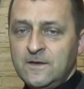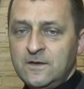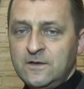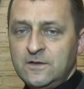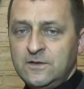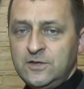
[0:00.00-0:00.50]

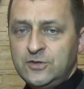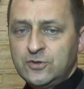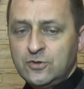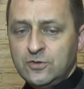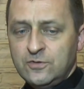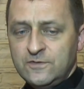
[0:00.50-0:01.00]
E, I
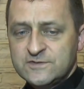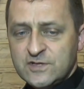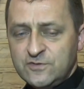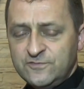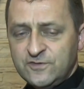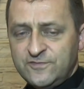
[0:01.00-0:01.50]
to
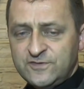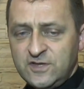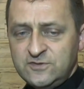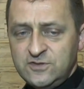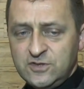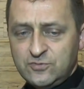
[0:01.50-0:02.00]
zarówno w
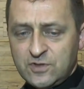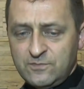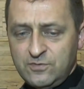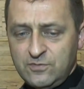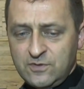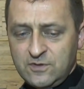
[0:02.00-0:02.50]
te dni, które
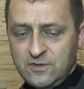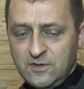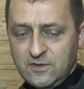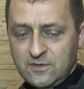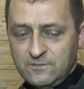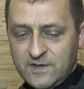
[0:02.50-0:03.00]
były
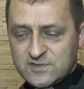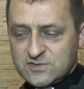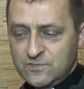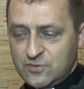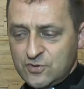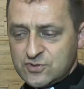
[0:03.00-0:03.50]

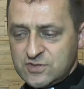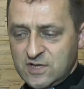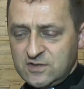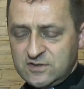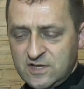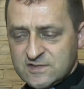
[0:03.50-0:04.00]
bardzo mroźne,
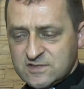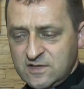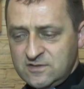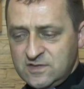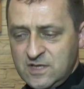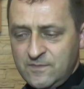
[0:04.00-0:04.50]
jak i teraz,
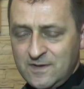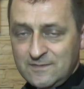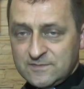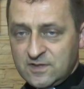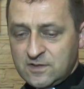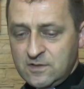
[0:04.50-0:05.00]
kiedy nie
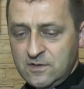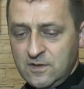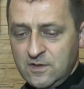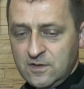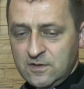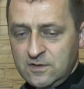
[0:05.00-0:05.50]
ma takiej,
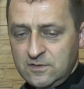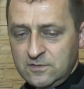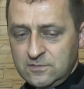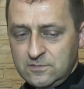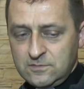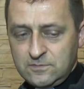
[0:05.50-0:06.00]
e,
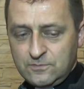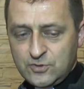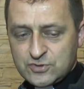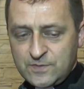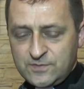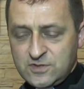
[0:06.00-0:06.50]

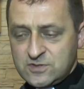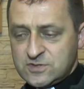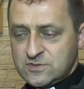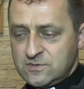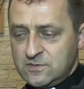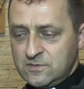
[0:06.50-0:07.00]
można
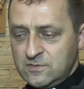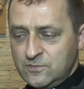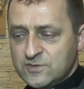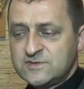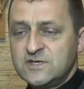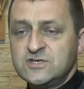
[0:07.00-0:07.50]
powiedzieć, e,
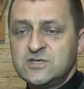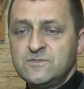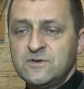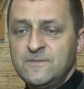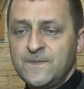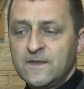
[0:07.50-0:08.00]
mocnej
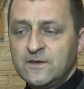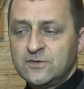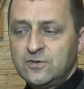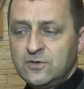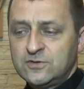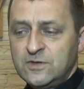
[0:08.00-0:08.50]
zimy,
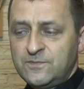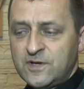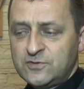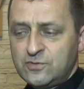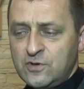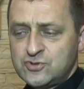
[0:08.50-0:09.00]
to
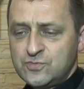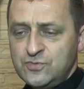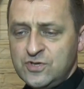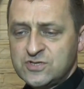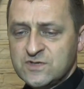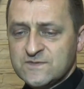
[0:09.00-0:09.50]
temperatura
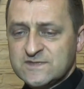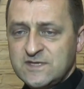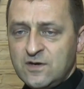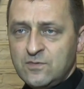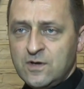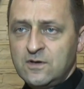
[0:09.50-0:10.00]
utrzymuje się
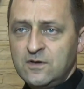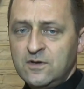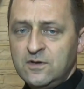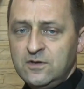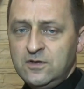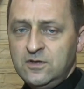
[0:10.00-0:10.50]
stała
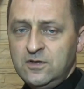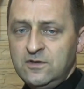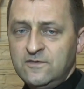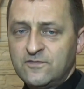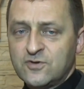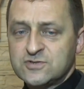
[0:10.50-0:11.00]
i
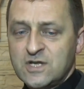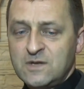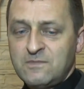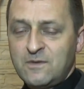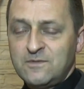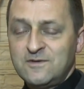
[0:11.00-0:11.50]
w
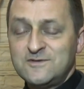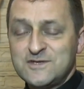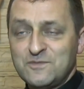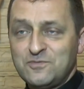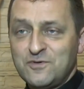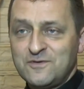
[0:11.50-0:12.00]
kościele mamy
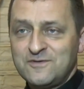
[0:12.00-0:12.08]
ciepło.